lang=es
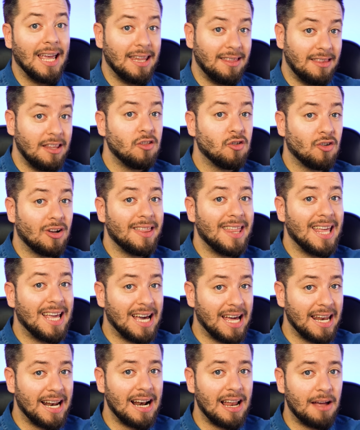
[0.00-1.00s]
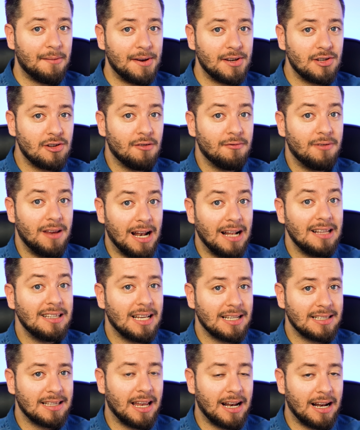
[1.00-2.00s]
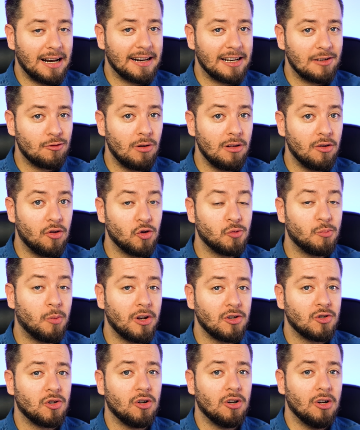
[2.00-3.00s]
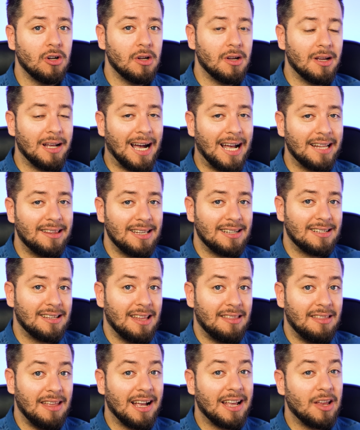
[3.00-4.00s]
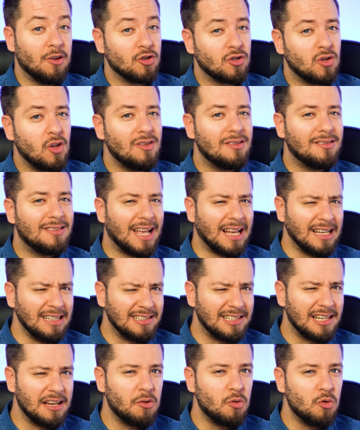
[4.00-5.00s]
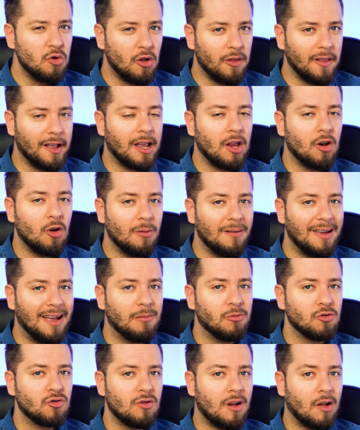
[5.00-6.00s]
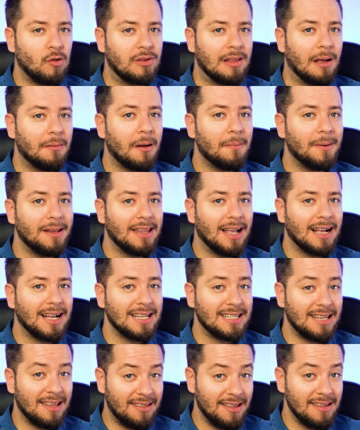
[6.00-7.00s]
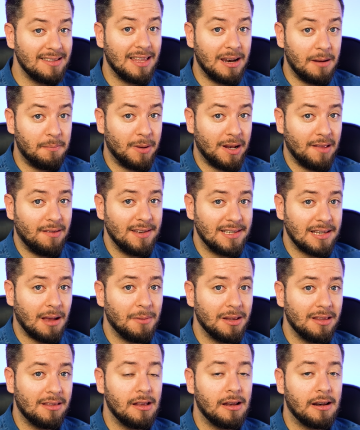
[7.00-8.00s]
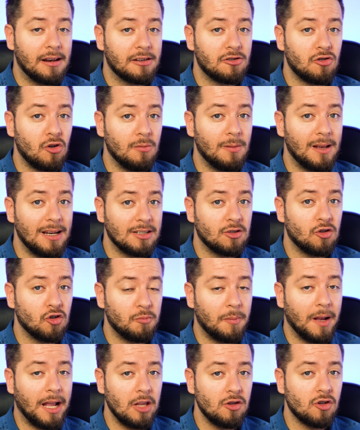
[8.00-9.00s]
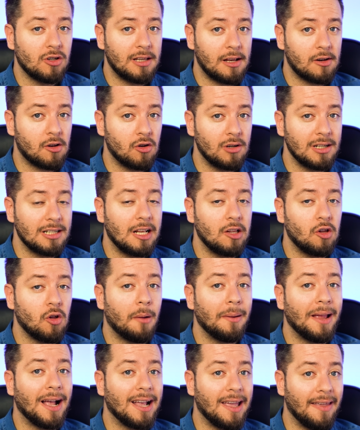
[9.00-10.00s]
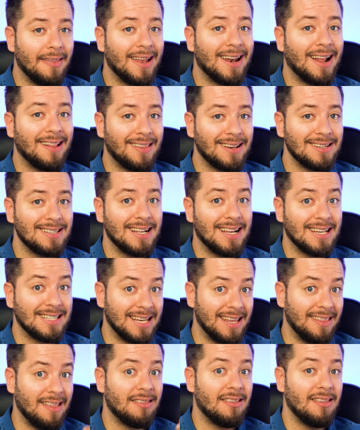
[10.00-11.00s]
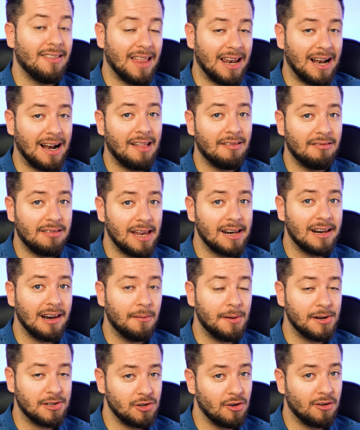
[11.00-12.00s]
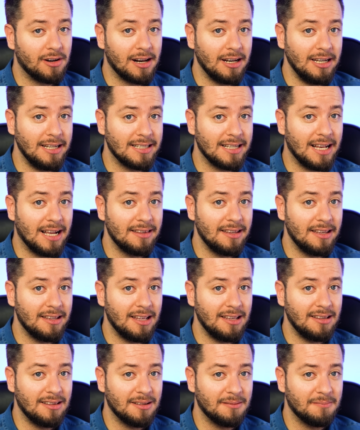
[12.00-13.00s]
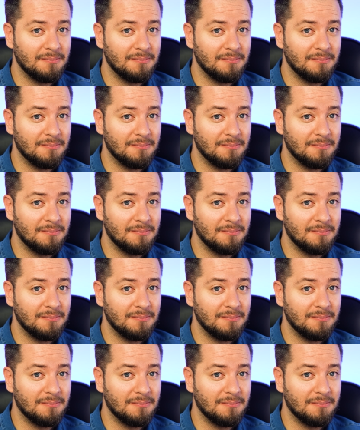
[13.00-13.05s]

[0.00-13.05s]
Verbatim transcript: Entiendo que de cara a la versión final ya estarán resueltos, por eso antes decía que no estoy tan seguro de que no veamos una octava beta que se centre precisamente en resolver estos pequeños errores que todavía quedan antes de que se decidan a lanzar la versión Release Candidate.